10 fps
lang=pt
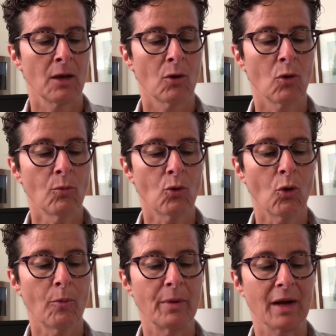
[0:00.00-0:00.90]
Como
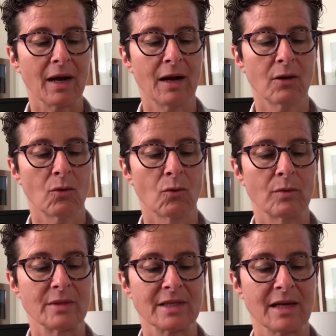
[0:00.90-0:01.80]
cooperar com o
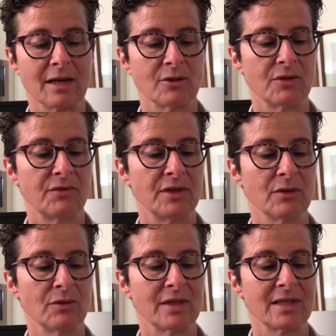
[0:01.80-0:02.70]
emissário
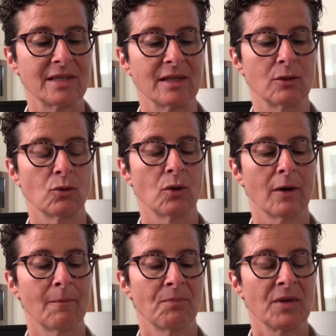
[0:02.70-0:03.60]
divino nesse setor
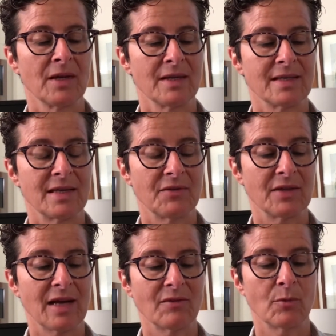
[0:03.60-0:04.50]
se
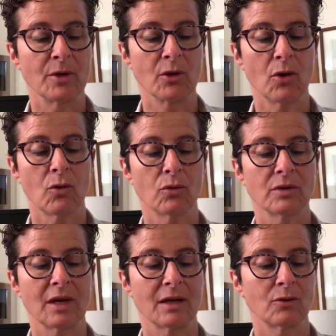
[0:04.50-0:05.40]
evitava o menor
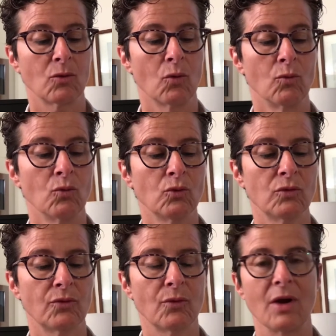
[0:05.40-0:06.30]
contato com o mundo
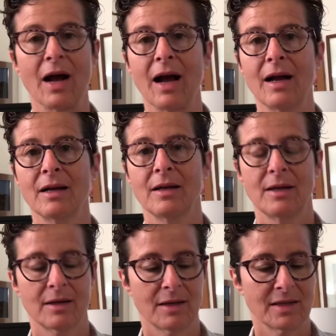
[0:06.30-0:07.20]
vulgar
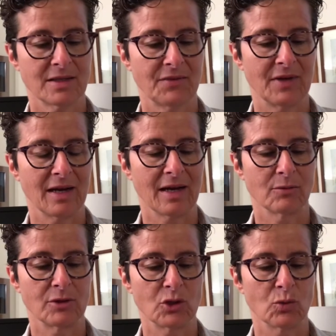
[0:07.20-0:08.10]
classificado
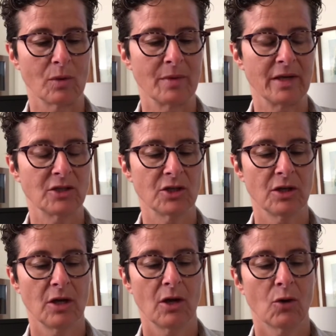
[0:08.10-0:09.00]
em sua mente
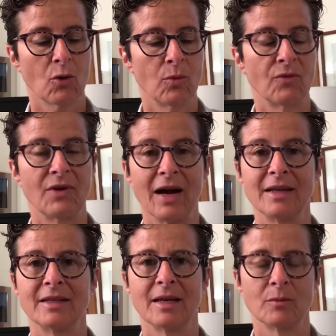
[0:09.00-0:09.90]
como
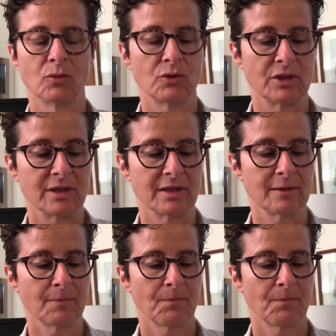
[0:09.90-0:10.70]
vale da imundície?